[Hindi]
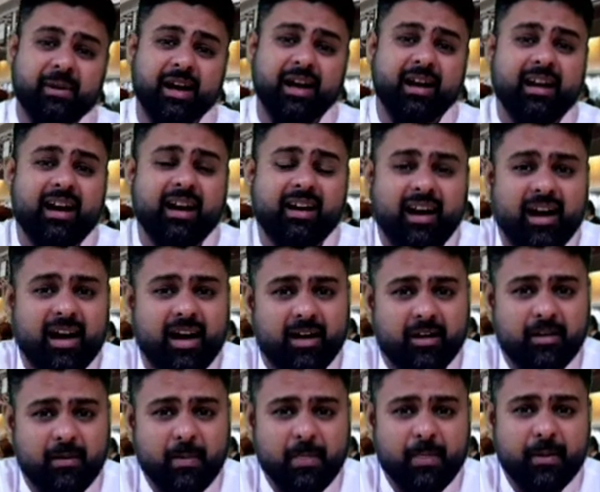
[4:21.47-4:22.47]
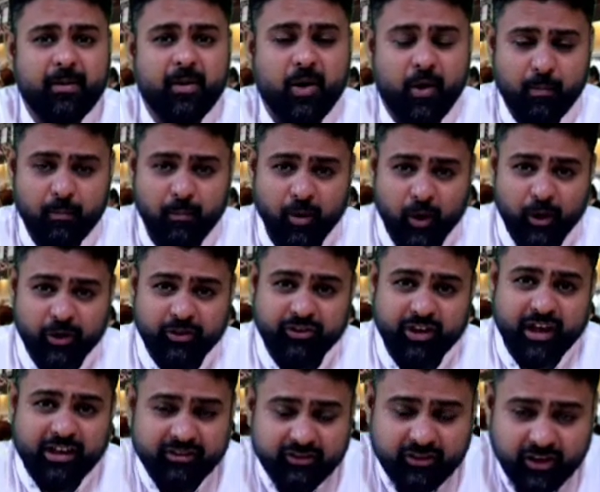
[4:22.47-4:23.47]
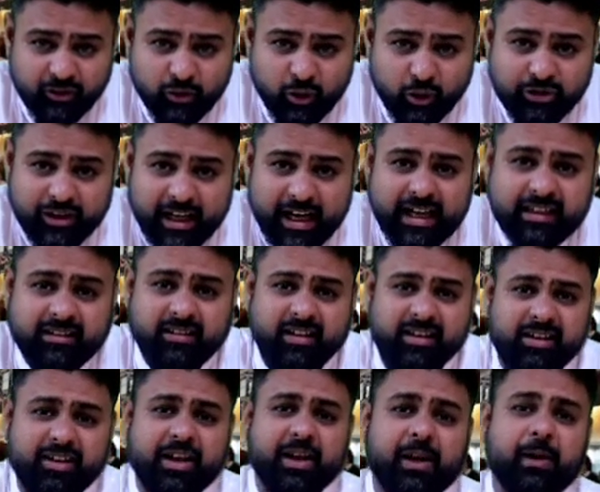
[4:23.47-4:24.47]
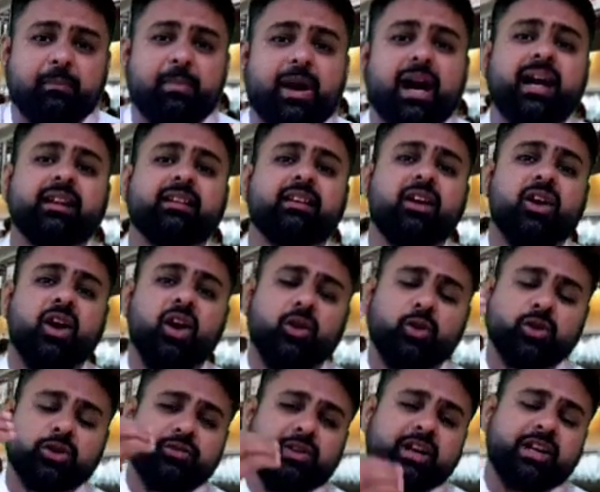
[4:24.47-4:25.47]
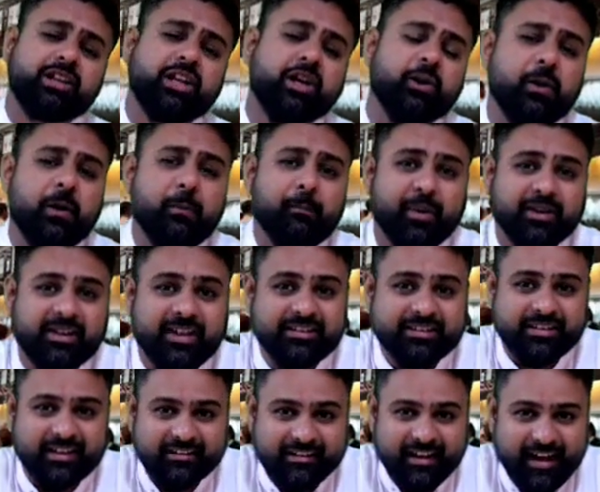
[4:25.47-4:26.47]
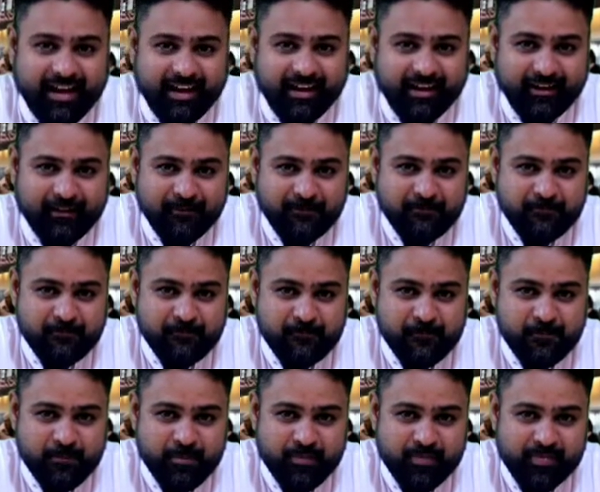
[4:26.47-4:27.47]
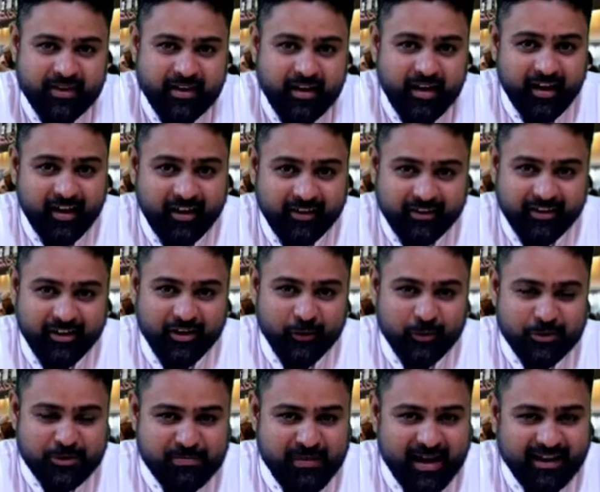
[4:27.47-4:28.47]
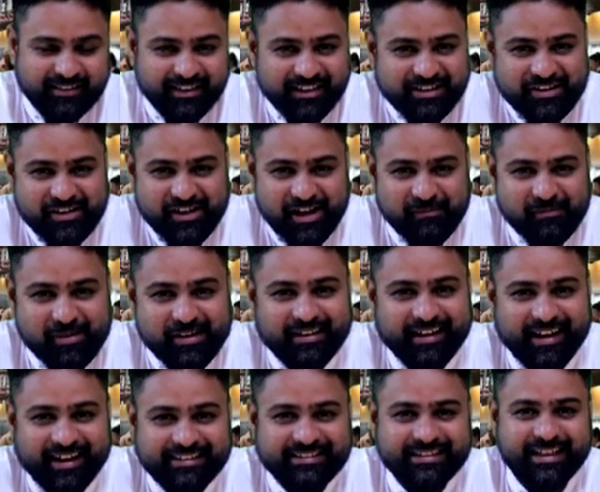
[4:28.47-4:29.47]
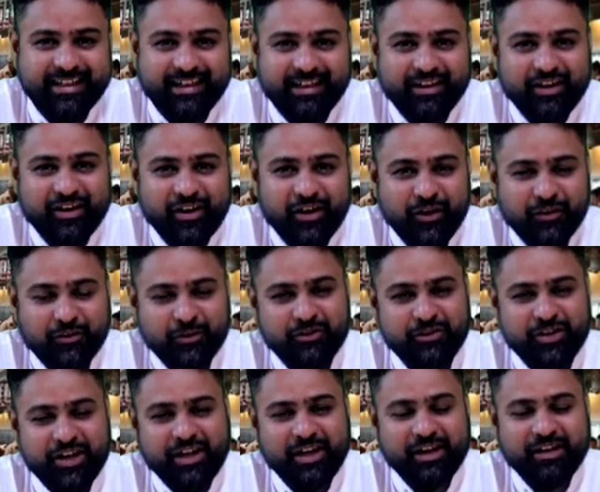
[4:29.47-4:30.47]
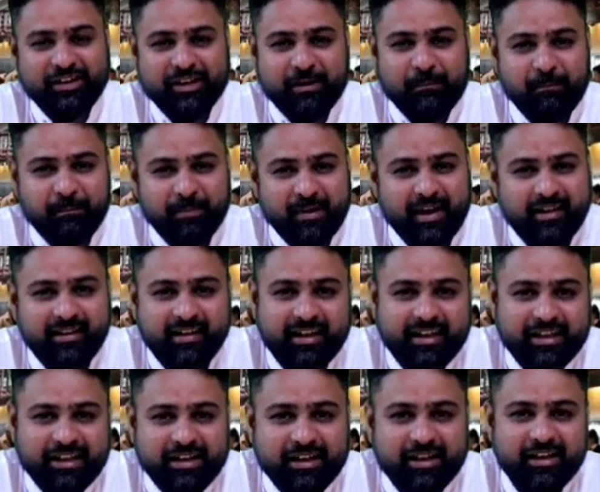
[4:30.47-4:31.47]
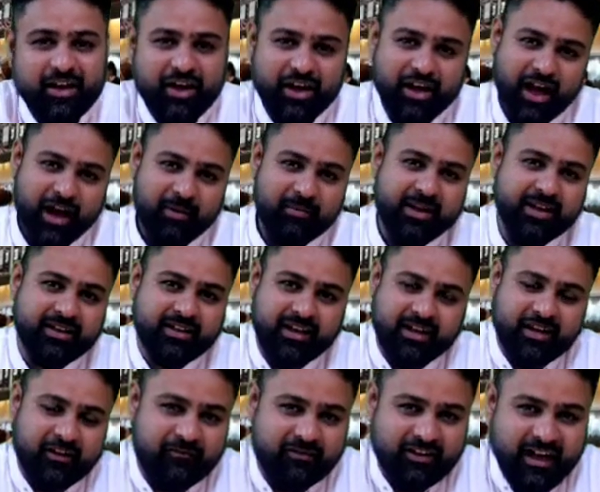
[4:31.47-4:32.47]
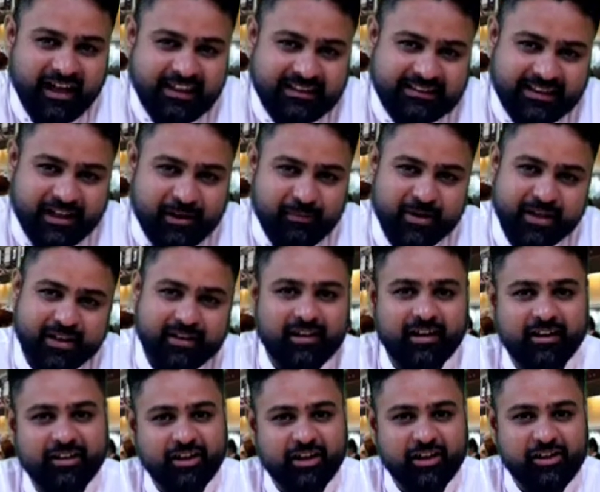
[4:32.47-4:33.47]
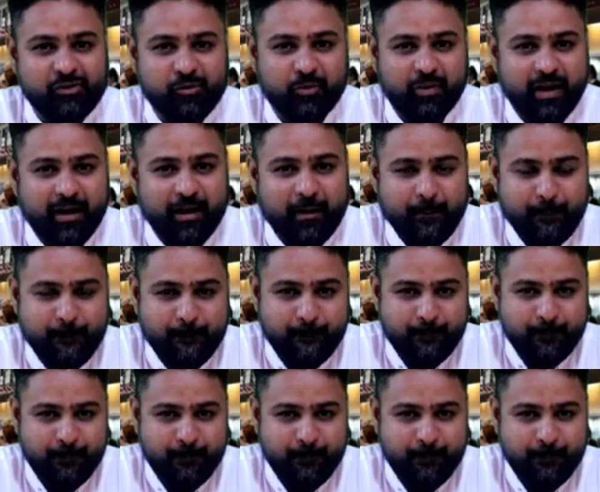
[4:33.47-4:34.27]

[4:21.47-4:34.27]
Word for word: में गया कहां बहुत जद्दोजहद करने के बाद उस व्यक्ति को यह पता चलता है कि उस माता जी का बेटा अजय तो छह घंटे पहले ही अमेरिका के फ्लाइट से अमेरिका निकल चुका है